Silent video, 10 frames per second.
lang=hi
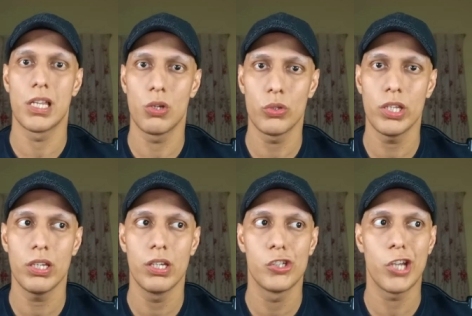ज्यादा होता
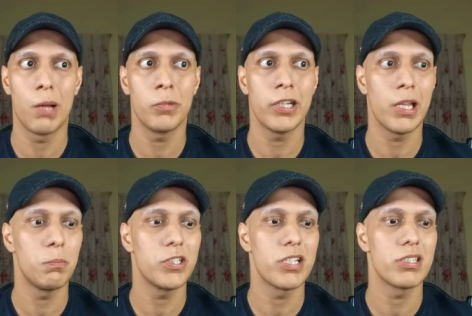है शाम के
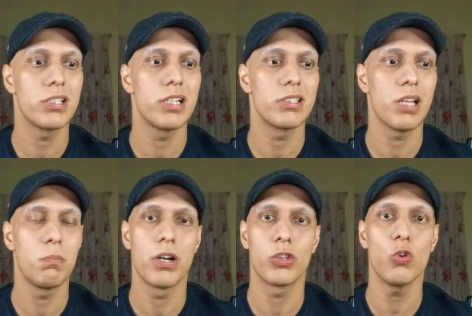टाइम पे जैसे जैसे आप
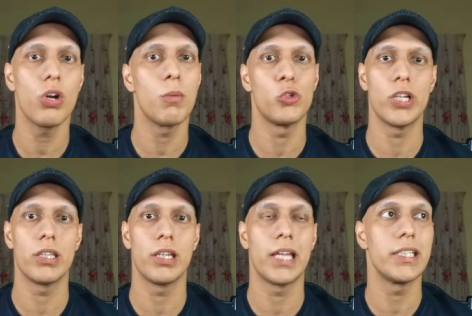बढ़ते हो कम हो
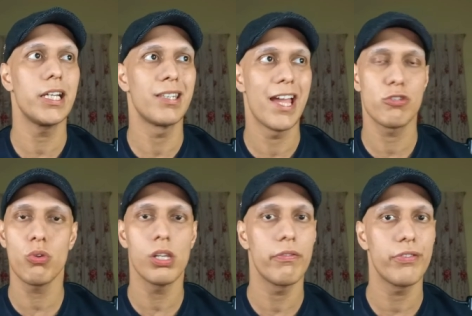जाता है यानी एक
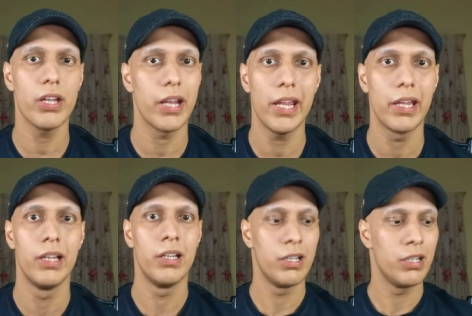नेचुरल लिफ्टर है
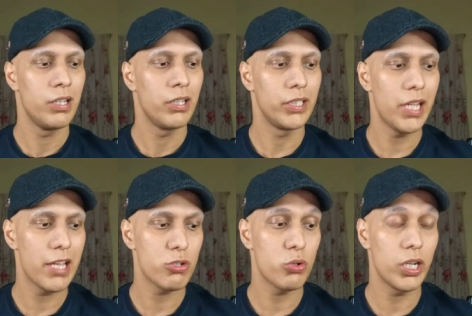ही
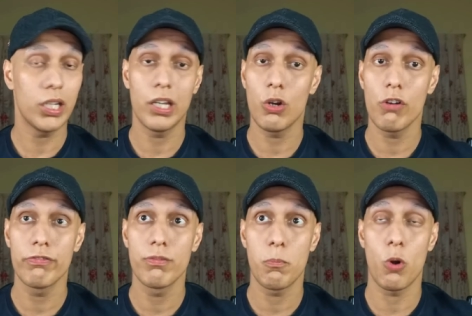हैज़ टू टेक केयर
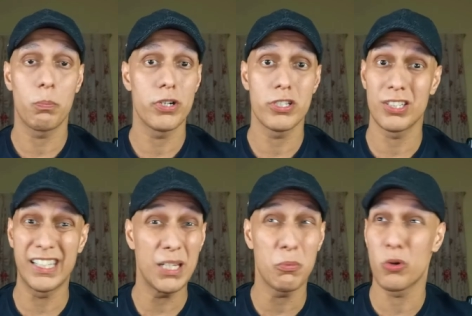ऑफ प्रॉपर
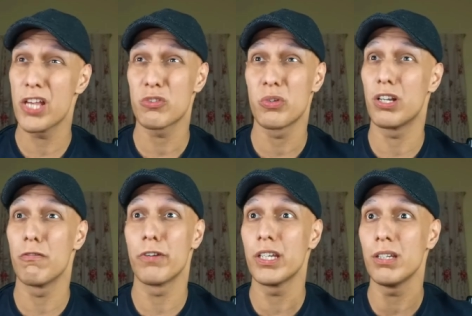स्लीप रेस्ट
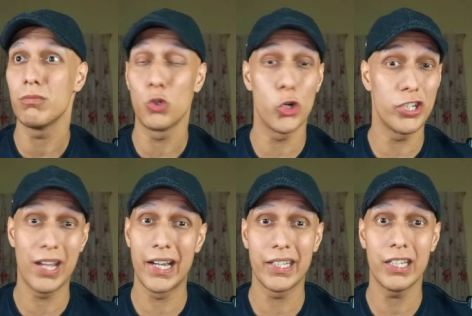रिकवरी गुड
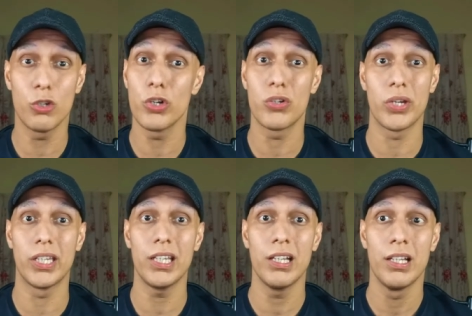डाइटिंग गुड
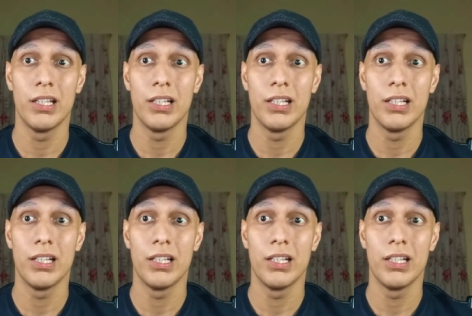ट्रेनिंग